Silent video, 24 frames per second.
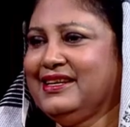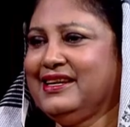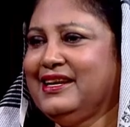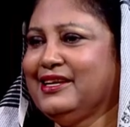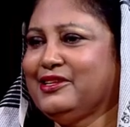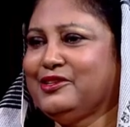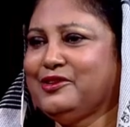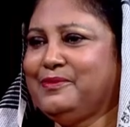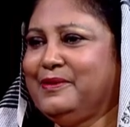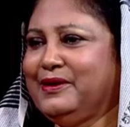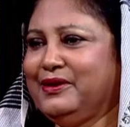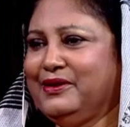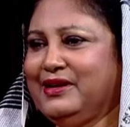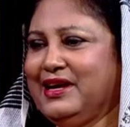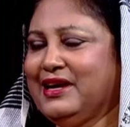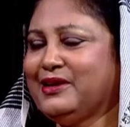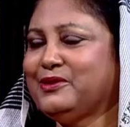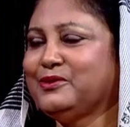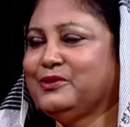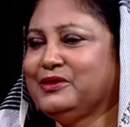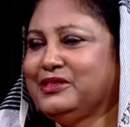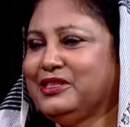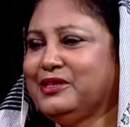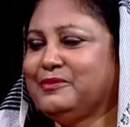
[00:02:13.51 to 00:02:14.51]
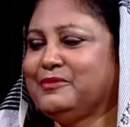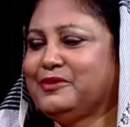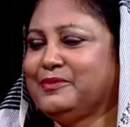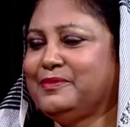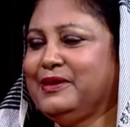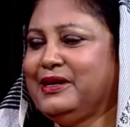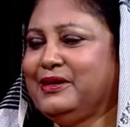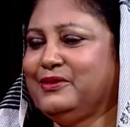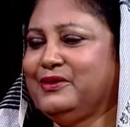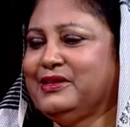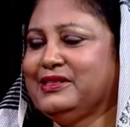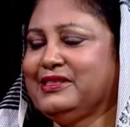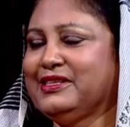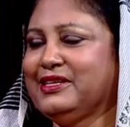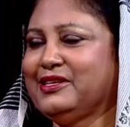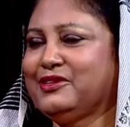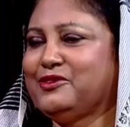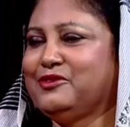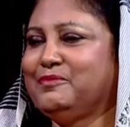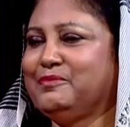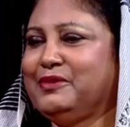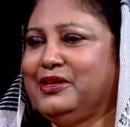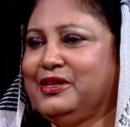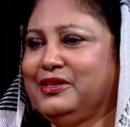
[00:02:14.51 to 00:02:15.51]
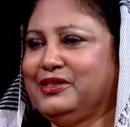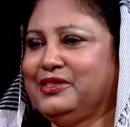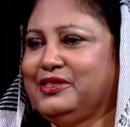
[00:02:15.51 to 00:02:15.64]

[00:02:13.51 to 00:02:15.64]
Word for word: এত ভালো এখন যেমন ভালো আছে এরকম ভালো